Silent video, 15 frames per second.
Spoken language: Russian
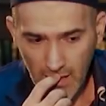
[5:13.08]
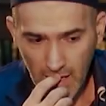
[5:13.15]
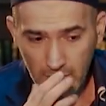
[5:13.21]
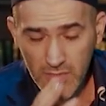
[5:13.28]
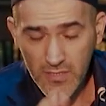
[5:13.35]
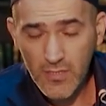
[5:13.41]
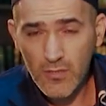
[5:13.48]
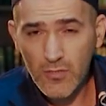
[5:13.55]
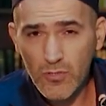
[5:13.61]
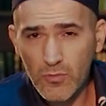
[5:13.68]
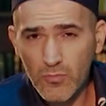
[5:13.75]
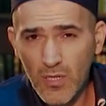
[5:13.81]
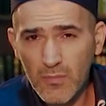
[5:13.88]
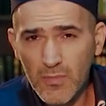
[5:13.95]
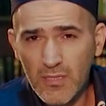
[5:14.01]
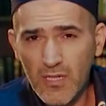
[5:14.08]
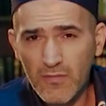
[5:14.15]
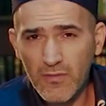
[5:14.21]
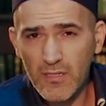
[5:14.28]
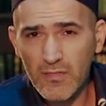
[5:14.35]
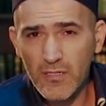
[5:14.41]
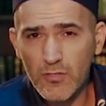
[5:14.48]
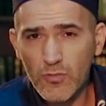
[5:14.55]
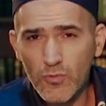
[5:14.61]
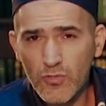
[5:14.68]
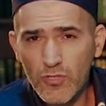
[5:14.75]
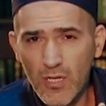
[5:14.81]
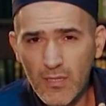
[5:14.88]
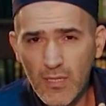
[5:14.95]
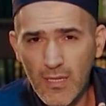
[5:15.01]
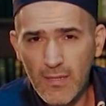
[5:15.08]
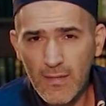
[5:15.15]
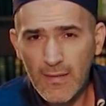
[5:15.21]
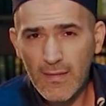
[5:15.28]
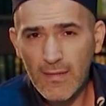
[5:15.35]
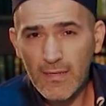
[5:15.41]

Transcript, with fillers: А Месила Мухаммад Афанди из Хочада